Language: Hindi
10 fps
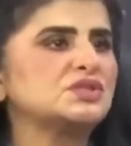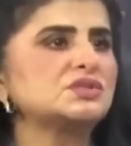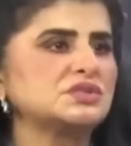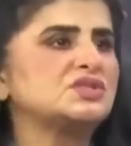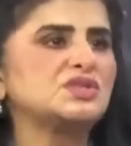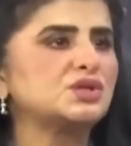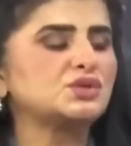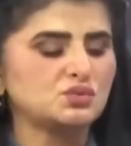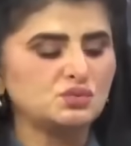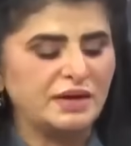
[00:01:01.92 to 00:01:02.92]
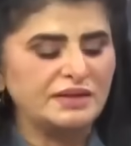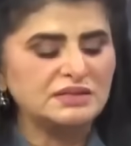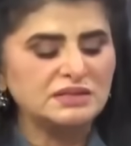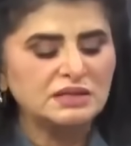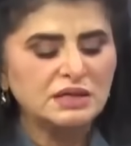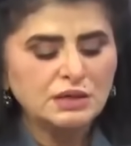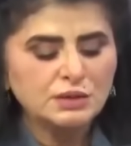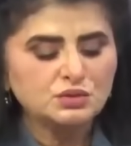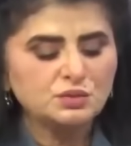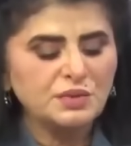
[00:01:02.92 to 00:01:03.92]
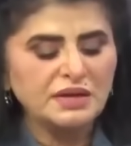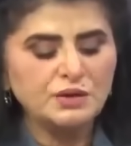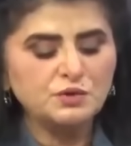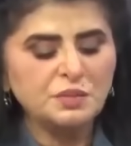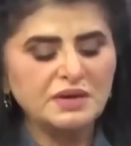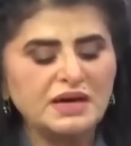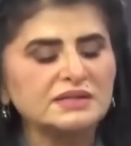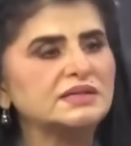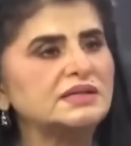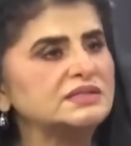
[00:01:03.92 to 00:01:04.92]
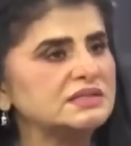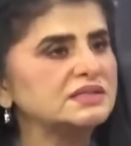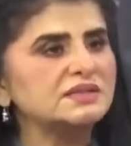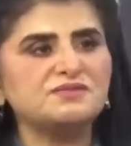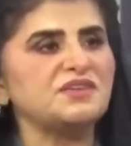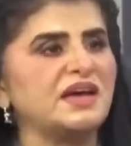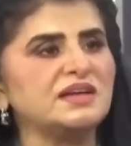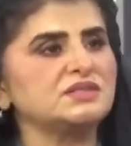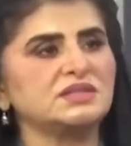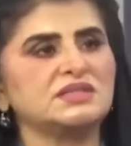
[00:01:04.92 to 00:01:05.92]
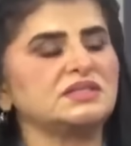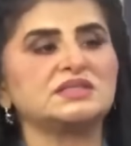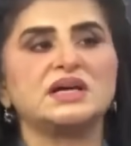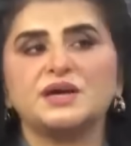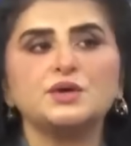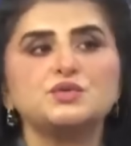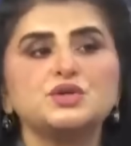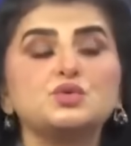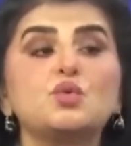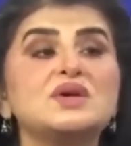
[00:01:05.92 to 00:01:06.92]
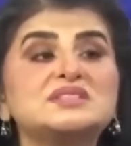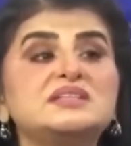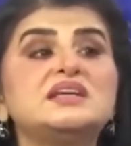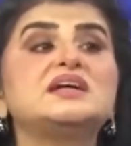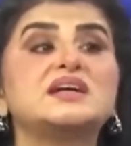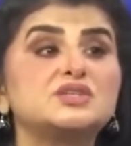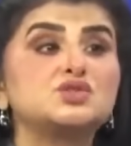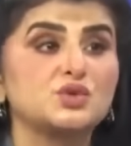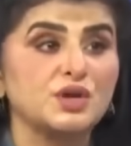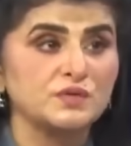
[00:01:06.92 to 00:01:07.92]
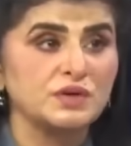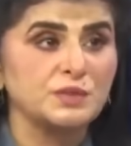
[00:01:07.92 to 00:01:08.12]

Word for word: मुझे जिनके थ्रू आई थी तो मैंने उन पे कहा था कि जनरल फैज के सितारे उन्हें ओ कर चुके